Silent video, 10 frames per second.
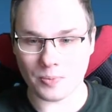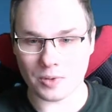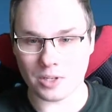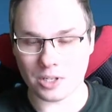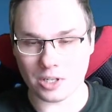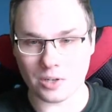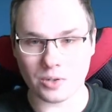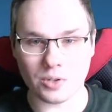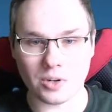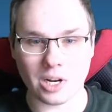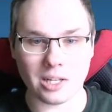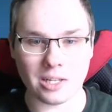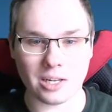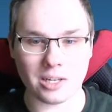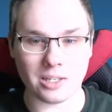jeżeli chodzi o Grand
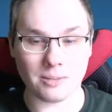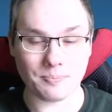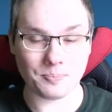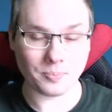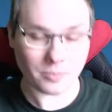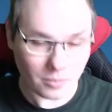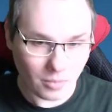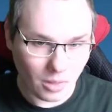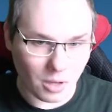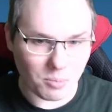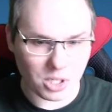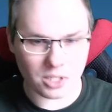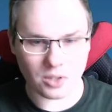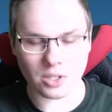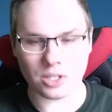Arenę. Przez
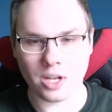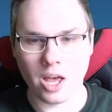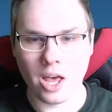to też